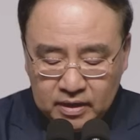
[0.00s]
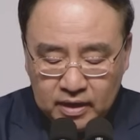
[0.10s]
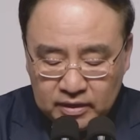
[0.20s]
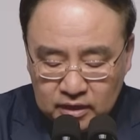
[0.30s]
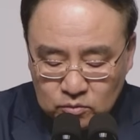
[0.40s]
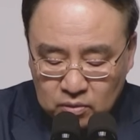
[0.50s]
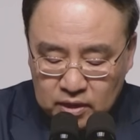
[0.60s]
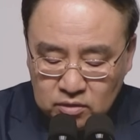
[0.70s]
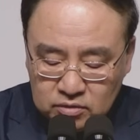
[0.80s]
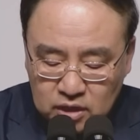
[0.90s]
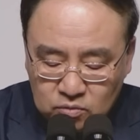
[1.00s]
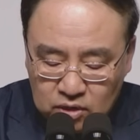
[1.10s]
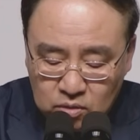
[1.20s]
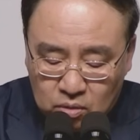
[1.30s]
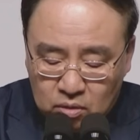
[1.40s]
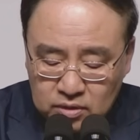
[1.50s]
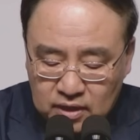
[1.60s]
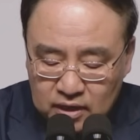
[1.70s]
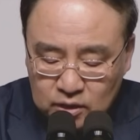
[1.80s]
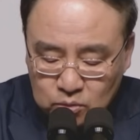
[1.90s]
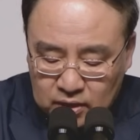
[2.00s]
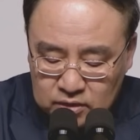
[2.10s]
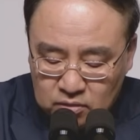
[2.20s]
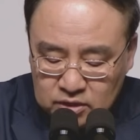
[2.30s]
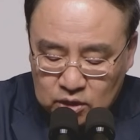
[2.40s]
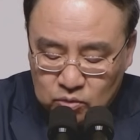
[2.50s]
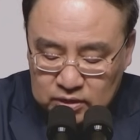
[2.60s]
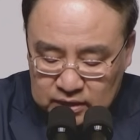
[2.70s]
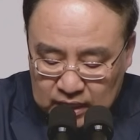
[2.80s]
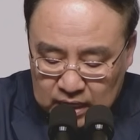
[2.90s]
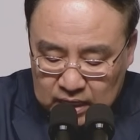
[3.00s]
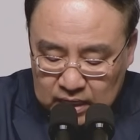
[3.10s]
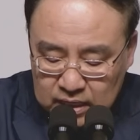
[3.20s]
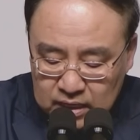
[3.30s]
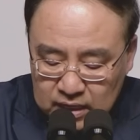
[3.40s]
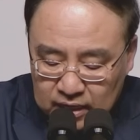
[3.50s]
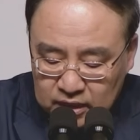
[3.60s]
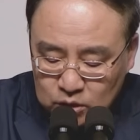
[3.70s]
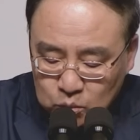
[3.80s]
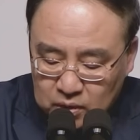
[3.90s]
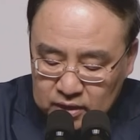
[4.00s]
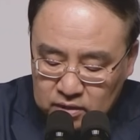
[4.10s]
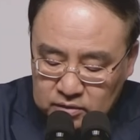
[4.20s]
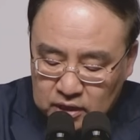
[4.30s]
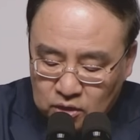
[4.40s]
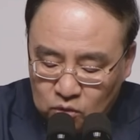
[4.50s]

하늘에 속한 형체도 있고 땅에 속한 형체도 있으나 하늘에 속한 것의